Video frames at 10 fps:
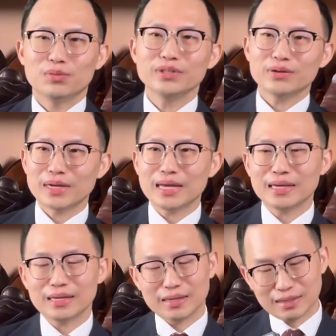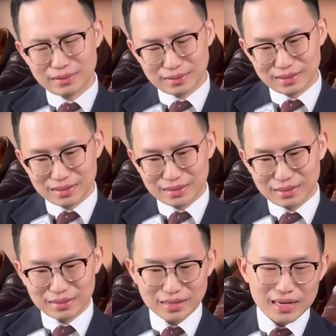ผมรู้สึกว่าใน
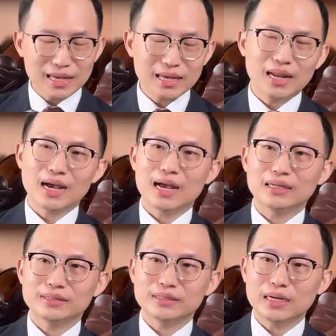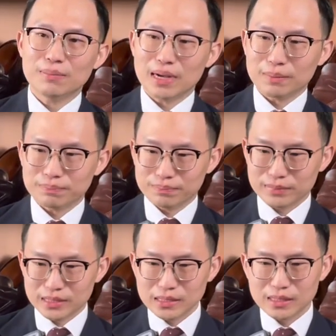ในเลนราคาเสื้อแบบ
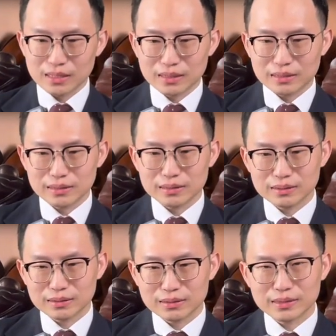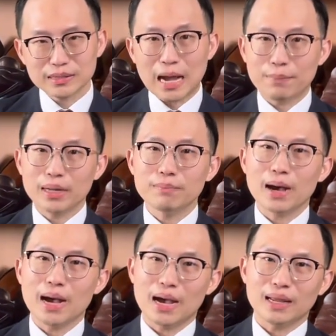เสื้อเชิ้ตมพัน
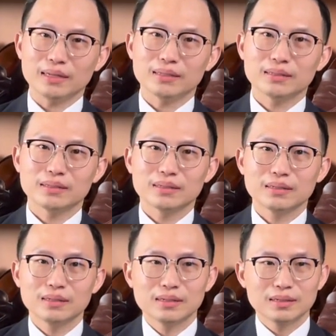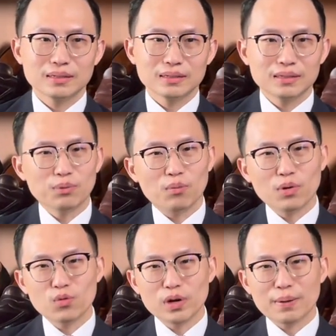บาท คือผม
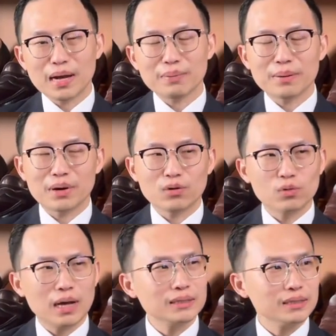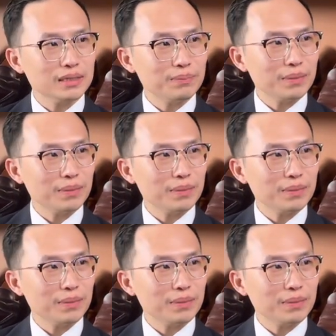ว่าคุณภาพคามาคุระเชิญ